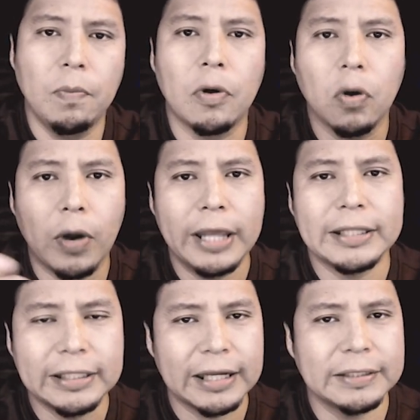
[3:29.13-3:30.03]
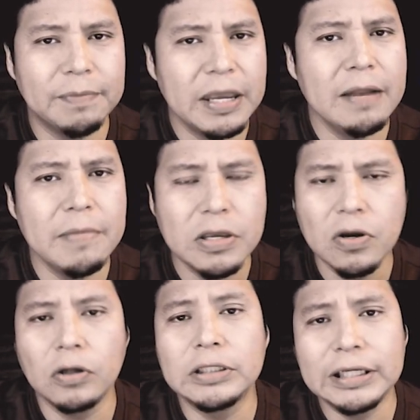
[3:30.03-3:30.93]
Por 43 mil
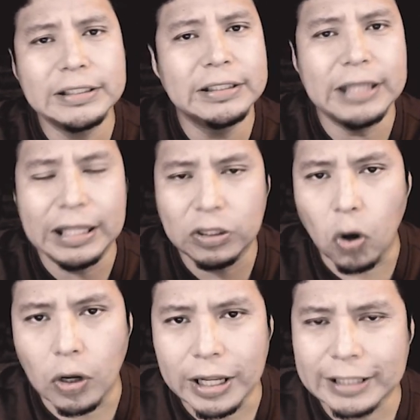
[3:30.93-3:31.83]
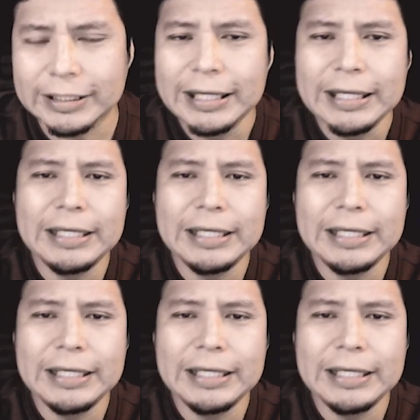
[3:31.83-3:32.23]
millones de dólares.